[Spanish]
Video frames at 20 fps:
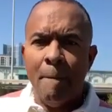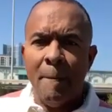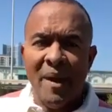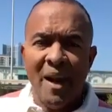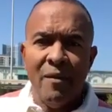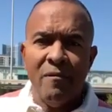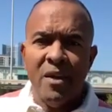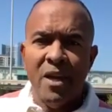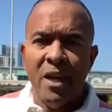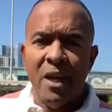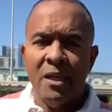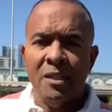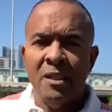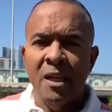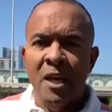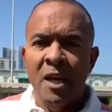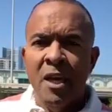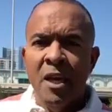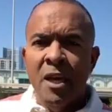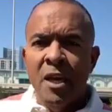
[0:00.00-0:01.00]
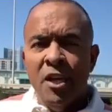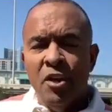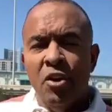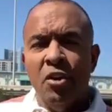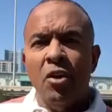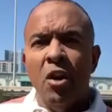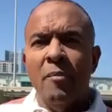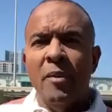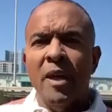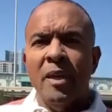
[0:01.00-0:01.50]
previas y
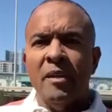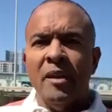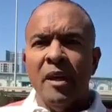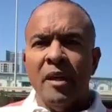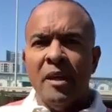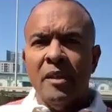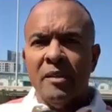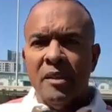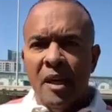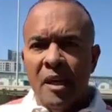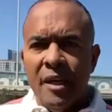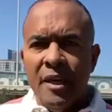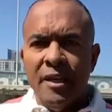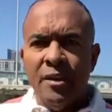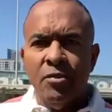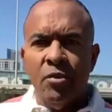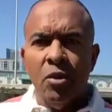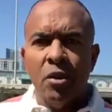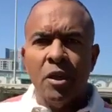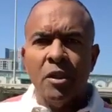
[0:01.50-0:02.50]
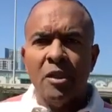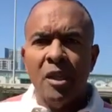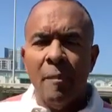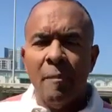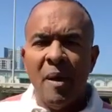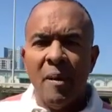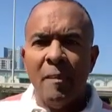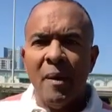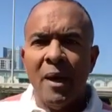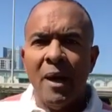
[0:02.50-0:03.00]
nos comenta que está listo, que está
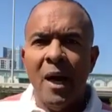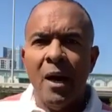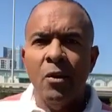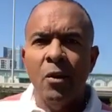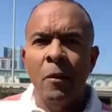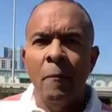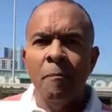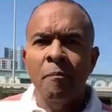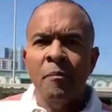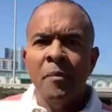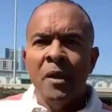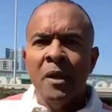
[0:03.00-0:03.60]
preparado